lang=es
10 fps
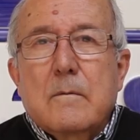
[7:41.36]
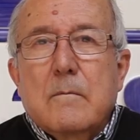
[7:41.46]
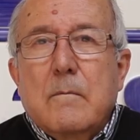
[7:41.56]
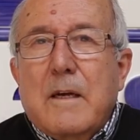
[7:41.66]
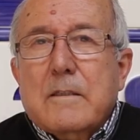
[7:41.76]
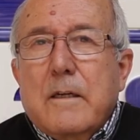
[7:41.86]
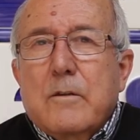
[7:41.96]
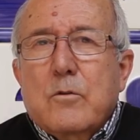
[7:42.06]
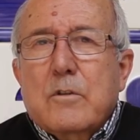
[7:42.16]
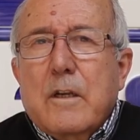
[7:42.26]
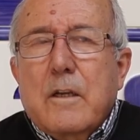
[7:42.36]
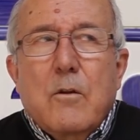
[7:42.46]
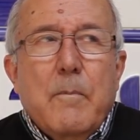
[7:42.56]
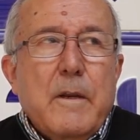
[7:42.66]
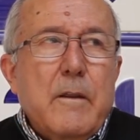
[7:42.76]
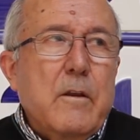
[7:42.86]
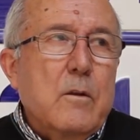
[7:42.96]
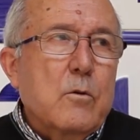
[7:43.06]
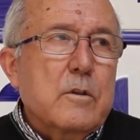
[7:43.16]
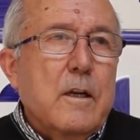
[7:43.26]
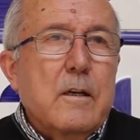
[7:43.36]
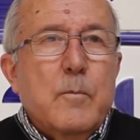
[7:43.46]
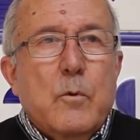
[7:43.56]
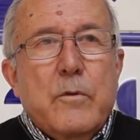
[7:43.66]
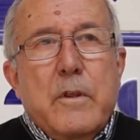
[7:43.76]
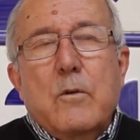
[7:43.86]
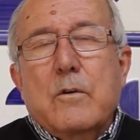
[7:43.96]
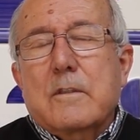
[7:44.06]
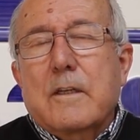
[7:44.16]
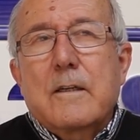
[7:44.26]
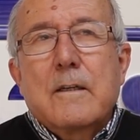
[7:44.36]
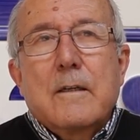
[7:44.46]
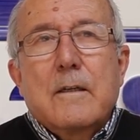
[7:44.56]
más cantos que han ido apareciendo, que se han reproducido, que están,